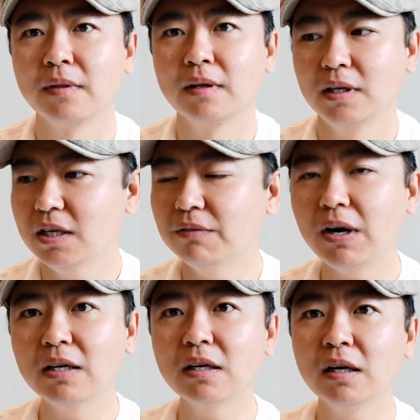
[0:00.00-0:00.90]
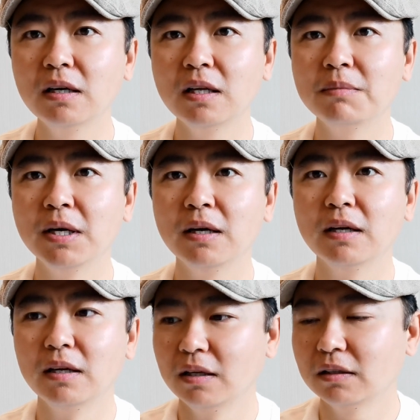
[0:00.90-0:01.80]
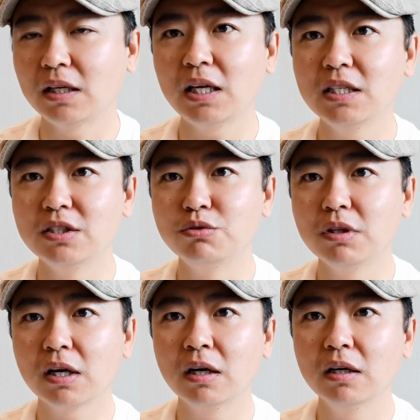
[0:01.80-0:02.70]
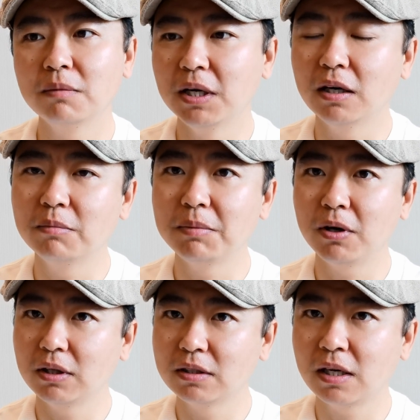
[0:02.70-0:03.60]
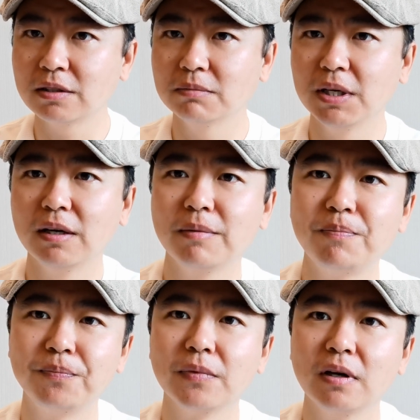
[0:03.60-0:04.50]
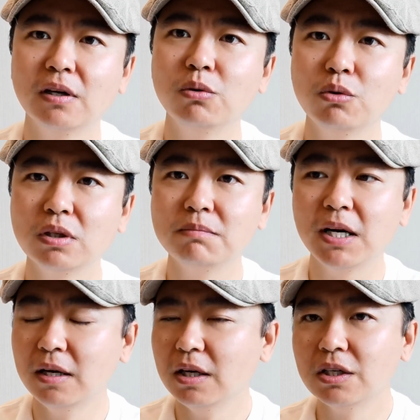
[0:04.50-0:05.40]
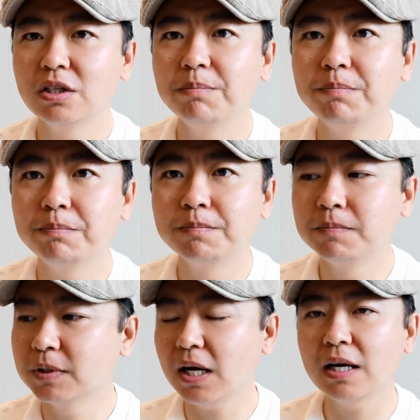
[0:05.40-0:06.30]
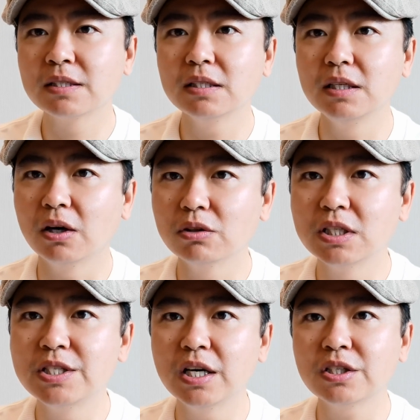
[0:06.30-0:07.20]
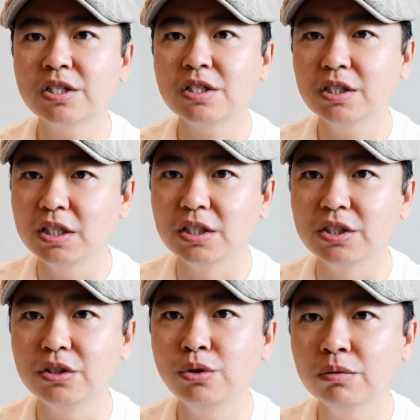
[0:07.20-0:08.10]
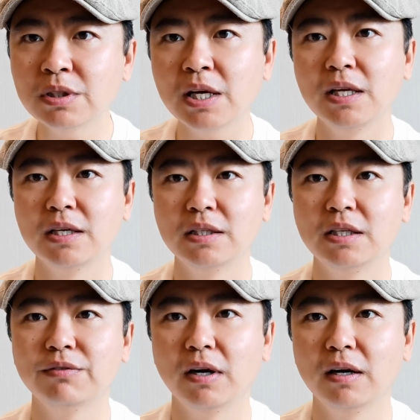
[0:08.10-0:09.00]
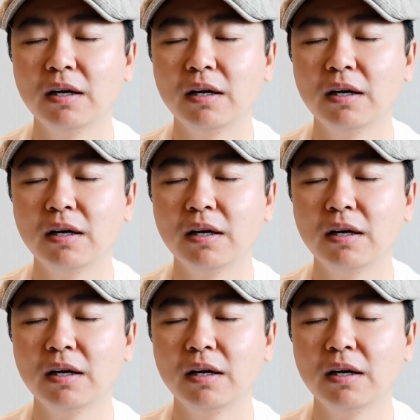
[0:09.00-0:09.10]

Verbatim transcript: 一个万人坑里边，大家一起聚在坑里边，然后被炮弹炸死吗？合乎逻辑吗？是炸死以后呢，将尸体集中在一个地方，